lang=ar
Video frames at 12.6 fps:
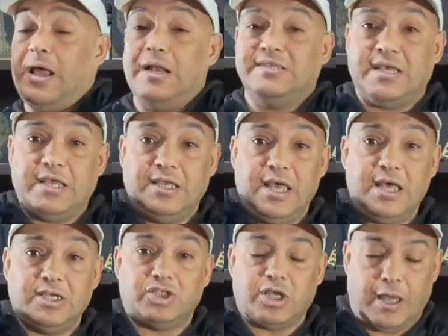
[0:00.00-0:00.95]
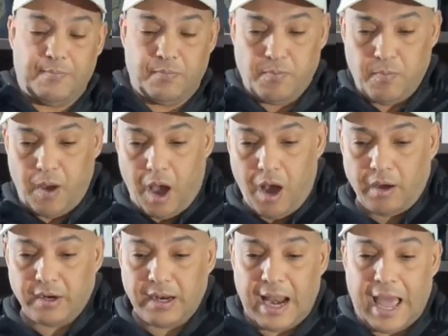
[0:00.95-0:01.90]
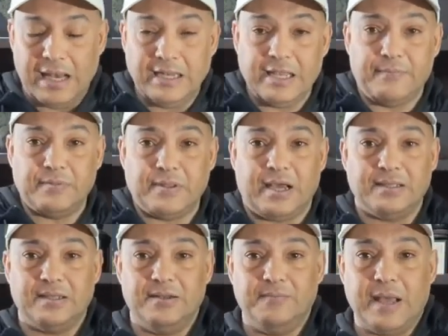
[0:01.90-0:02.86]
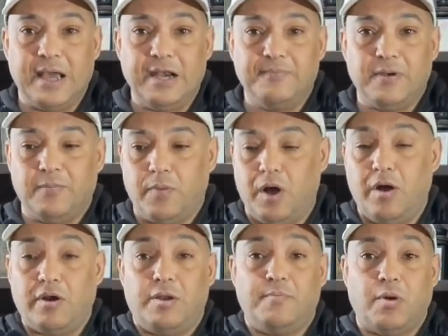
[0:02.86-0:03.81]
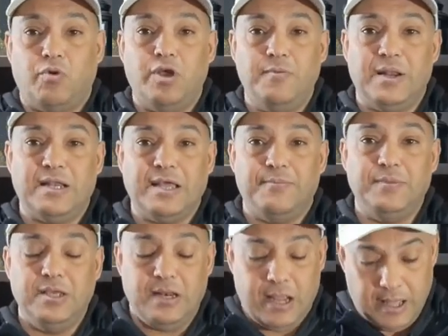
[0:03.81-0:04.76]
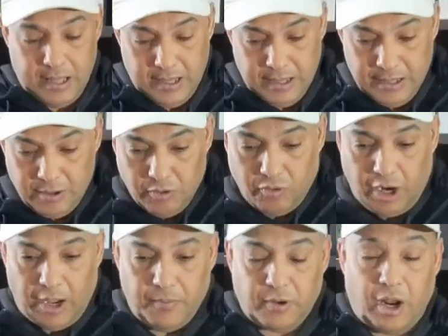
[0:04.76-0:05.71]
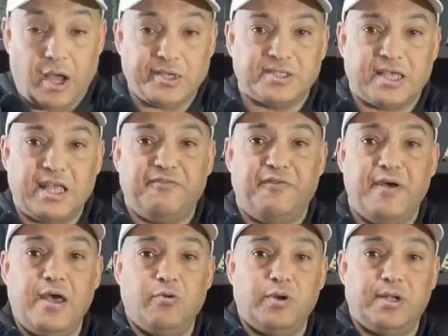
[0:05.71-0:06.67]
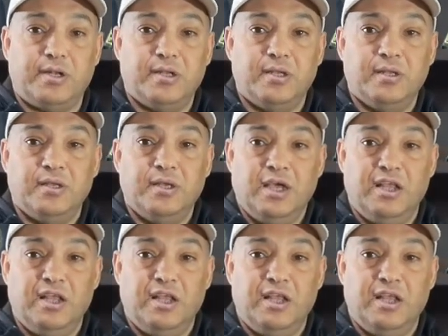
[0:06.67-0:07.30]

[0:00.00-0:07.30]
وعملها لزياش بالمهارة العالية بتاعة المغاربة المهارة الموهبة الجميلة وراح مرقص خد فاول